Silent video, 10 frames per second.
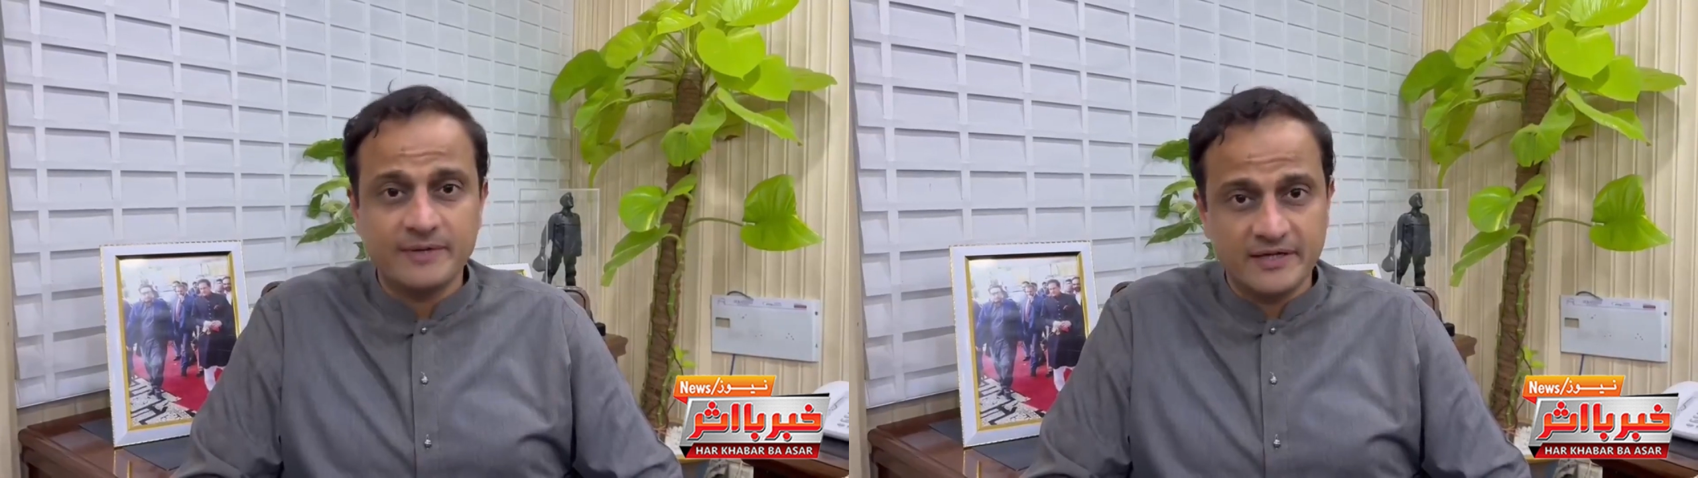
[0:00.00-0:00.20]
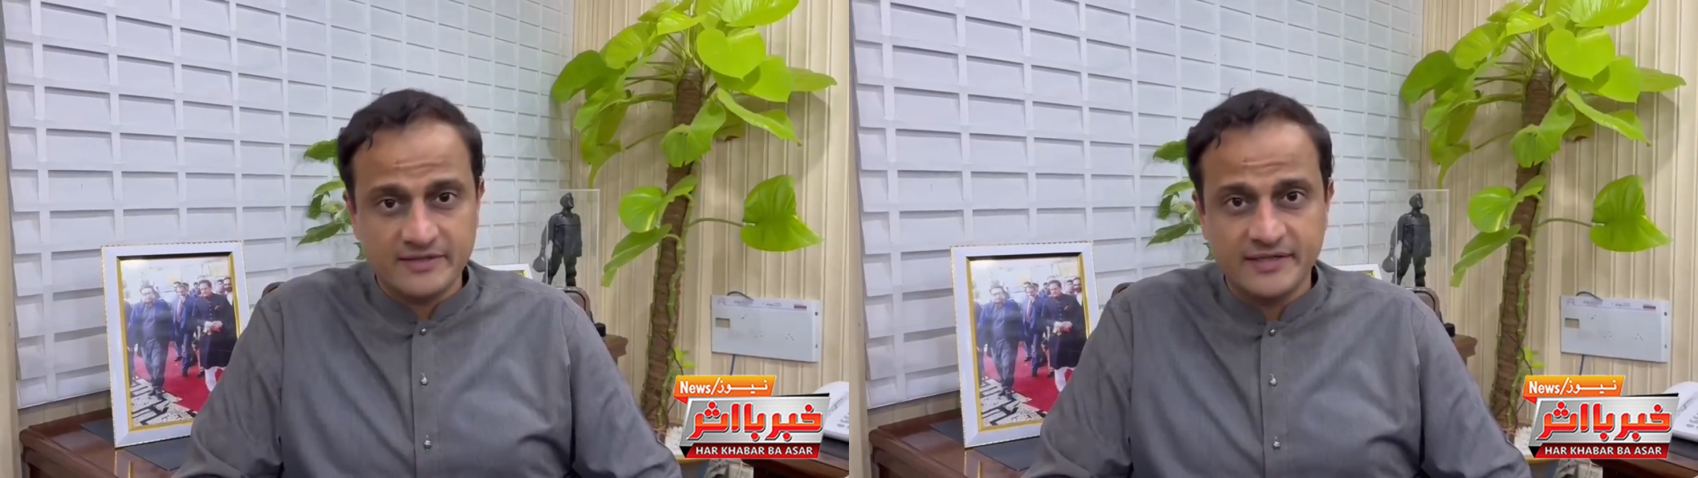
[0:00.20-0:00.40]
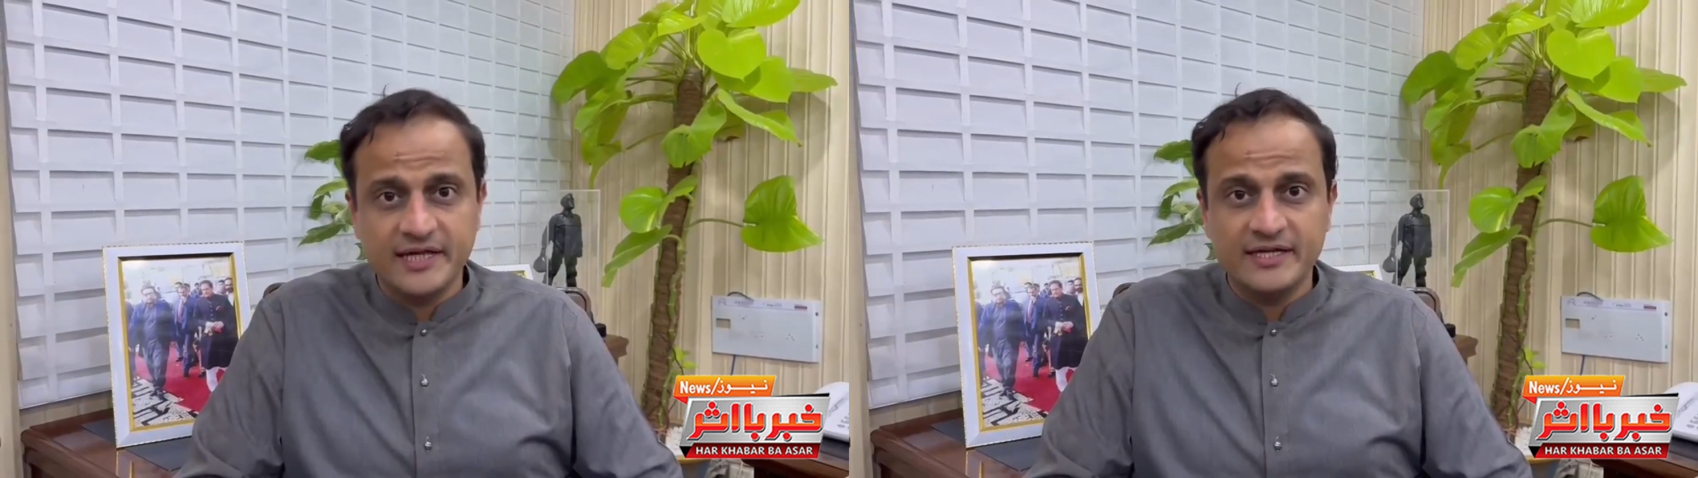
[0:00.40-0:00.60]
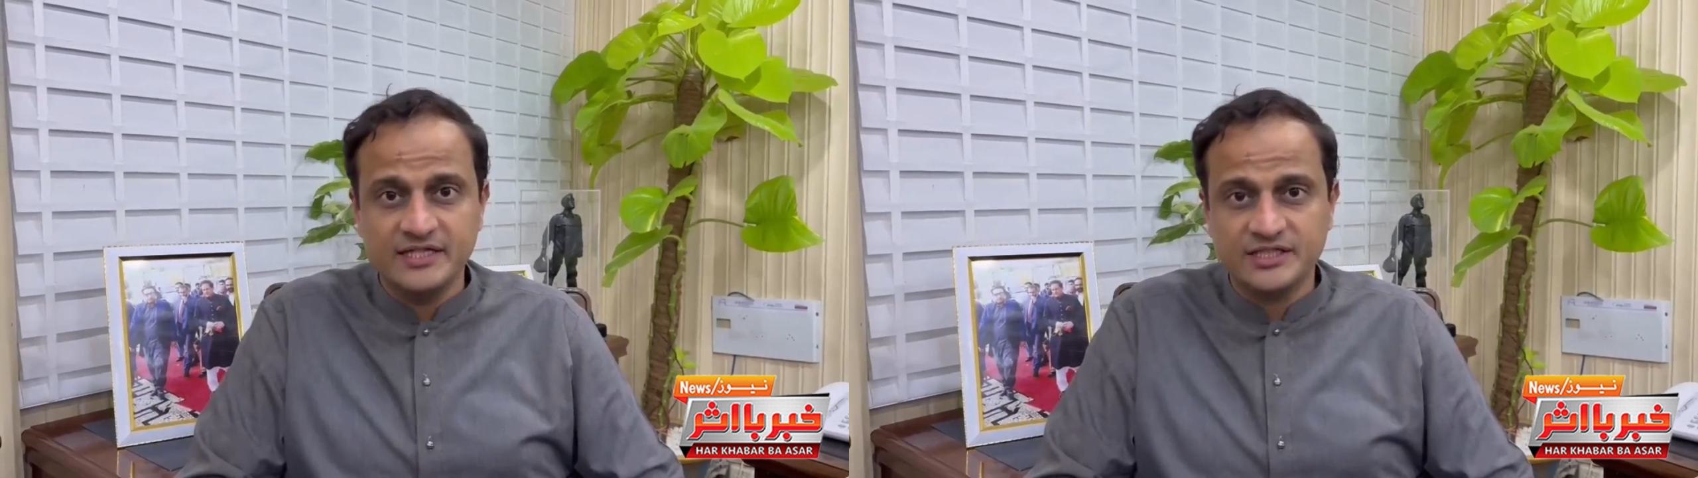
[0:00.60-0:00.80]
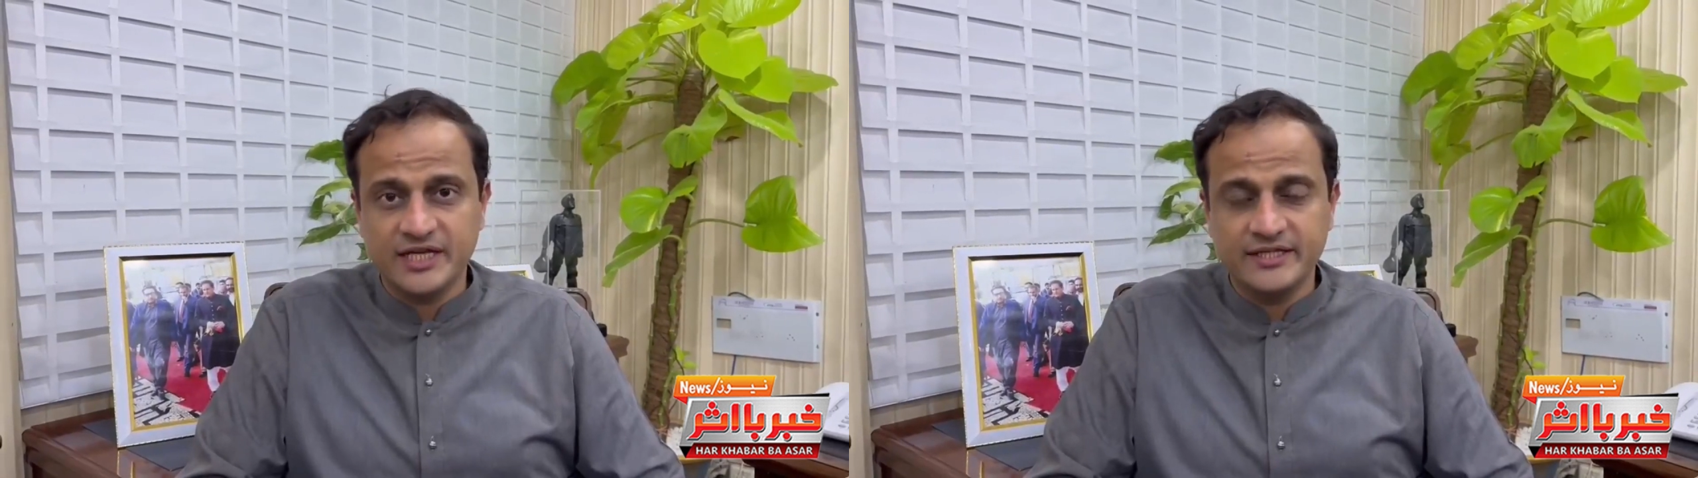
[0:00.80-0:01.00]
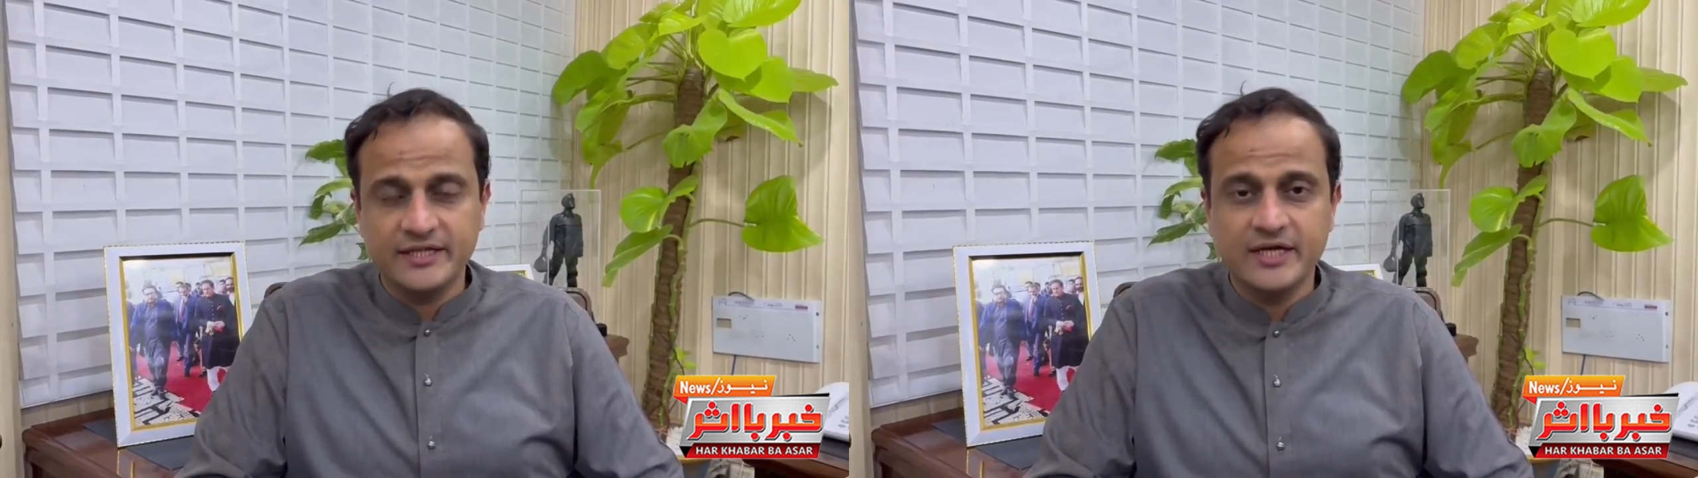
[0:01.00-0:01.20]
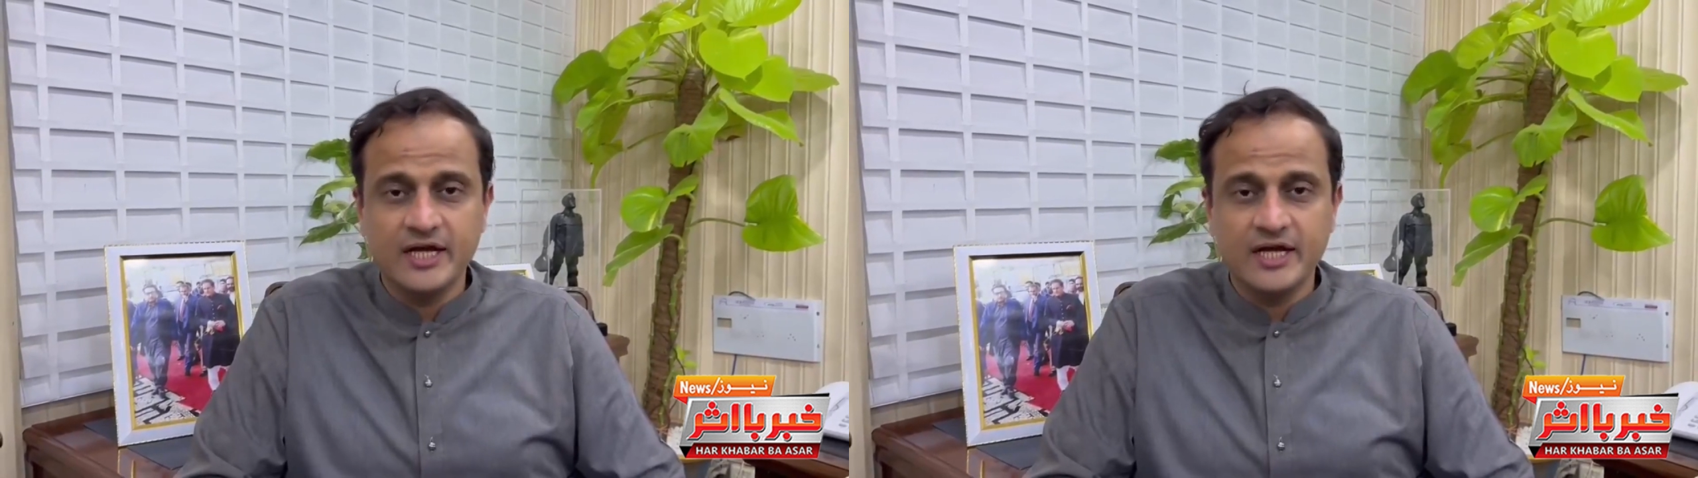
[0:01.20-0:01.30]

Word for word: पर नज़र डालनी चाहिए